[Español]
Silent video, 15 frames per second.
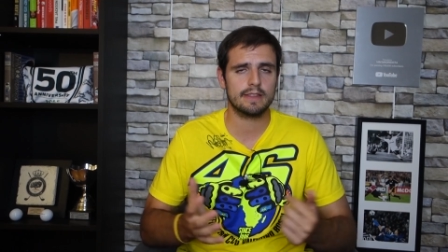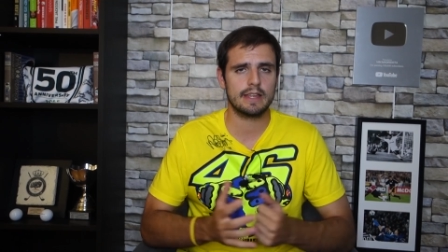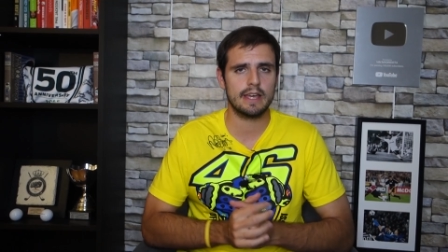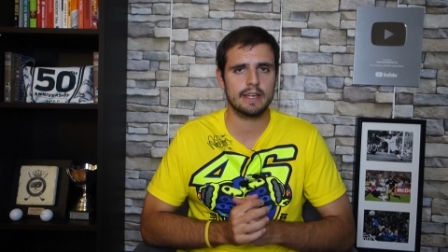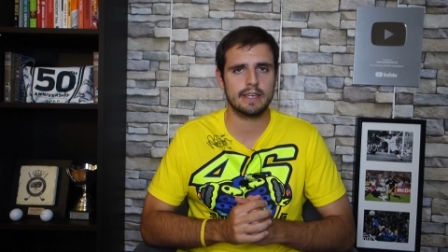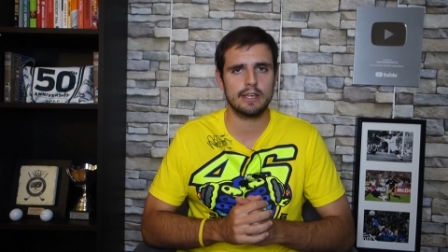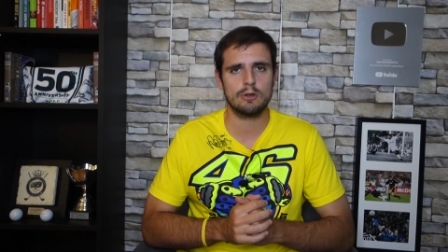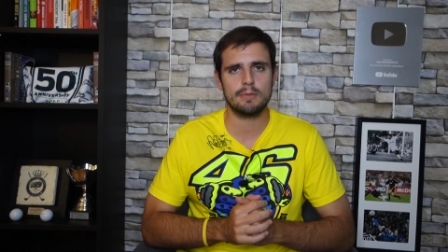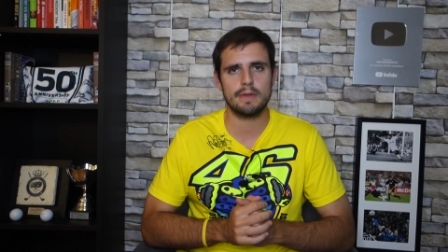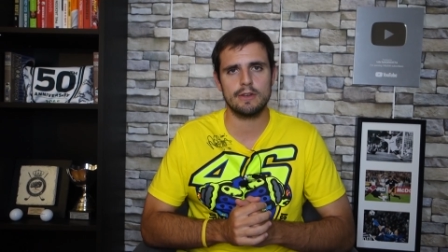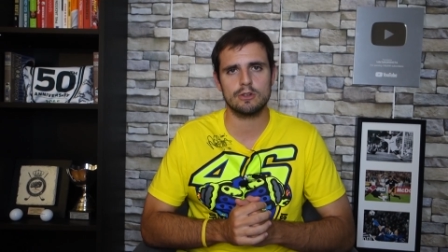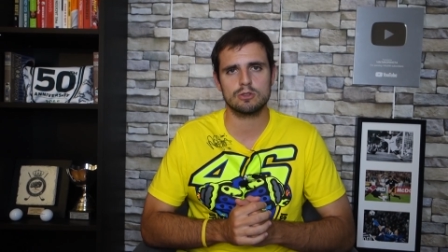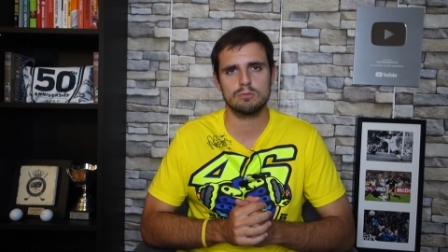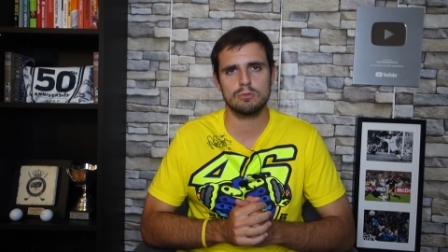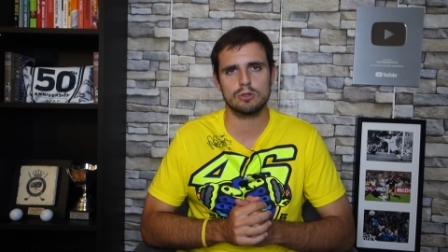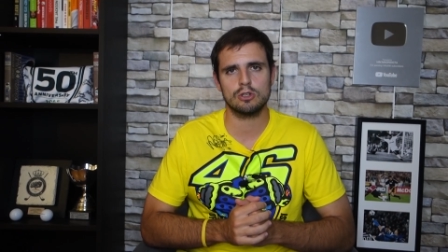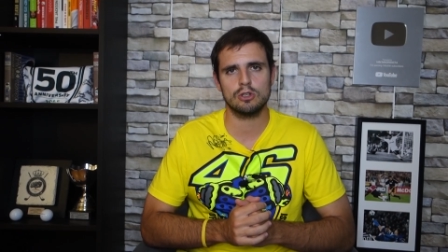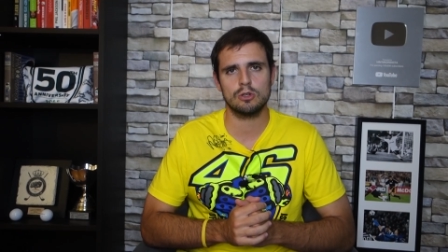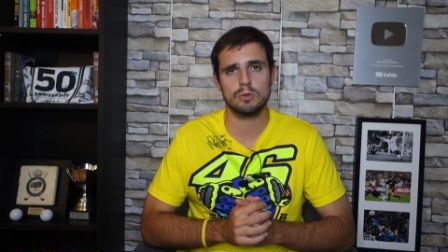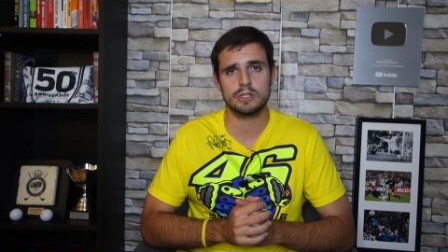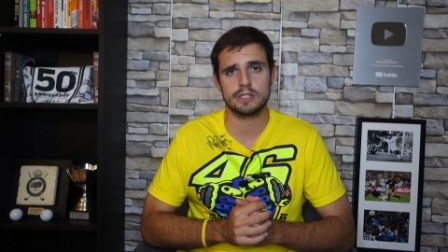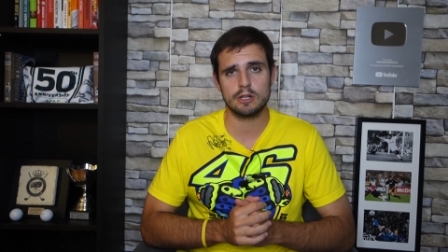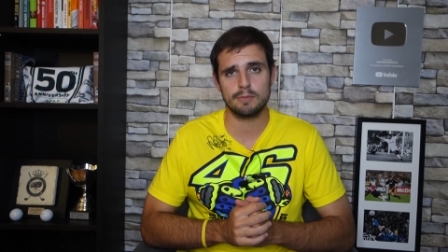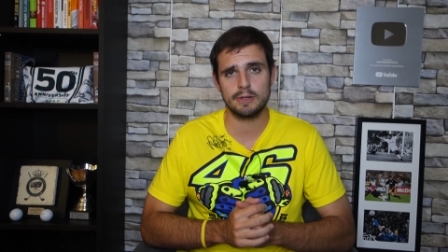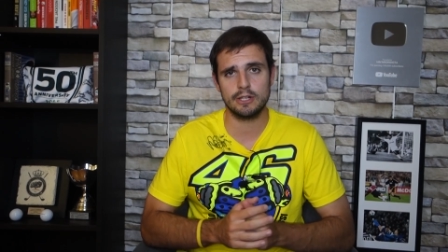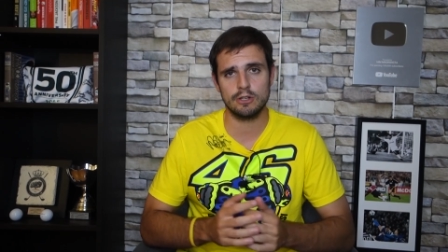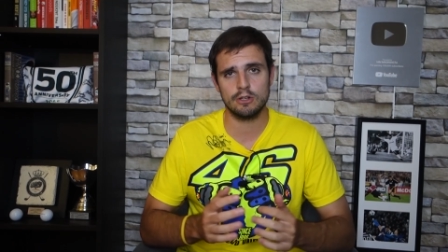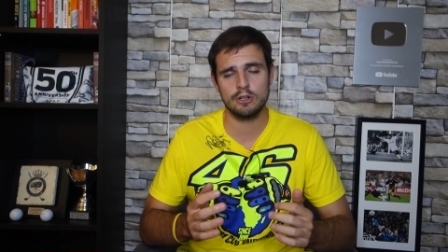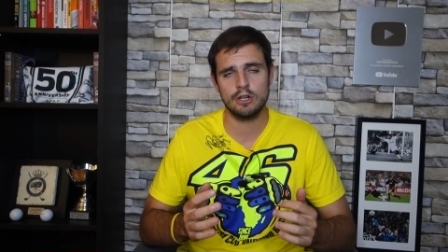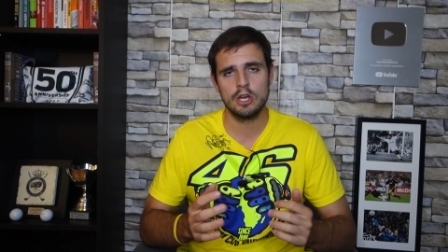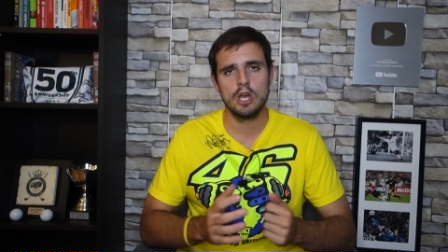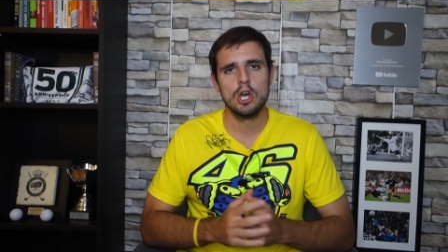Eh, quiero pediros un poco vuestra opinión,